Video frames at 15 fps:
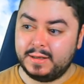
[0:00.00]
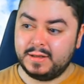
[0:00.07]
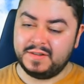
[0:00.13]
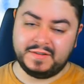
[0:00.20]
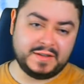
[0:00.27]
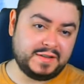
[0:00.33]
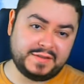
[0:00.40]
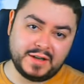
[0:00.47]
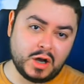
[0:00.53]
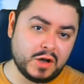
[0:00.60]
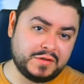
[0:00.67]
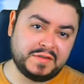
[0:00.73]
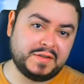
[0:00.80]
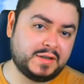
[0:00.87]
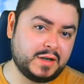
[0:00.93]
Stessa
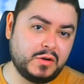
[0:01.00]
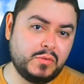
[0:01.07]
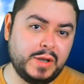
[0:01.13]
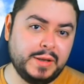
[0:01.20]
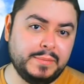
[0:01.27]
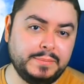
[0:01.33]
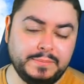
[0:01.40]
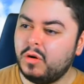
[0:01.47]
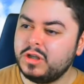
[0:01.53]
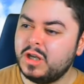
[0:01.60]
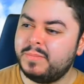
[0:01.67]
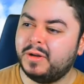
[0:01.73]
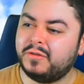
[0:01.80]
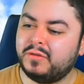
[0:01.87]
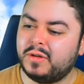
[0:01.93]
cosa sarà qui.
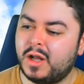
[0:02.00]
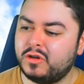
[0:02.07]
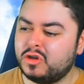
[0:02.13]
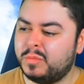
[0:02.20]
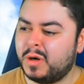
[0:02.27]
Ogni personaggio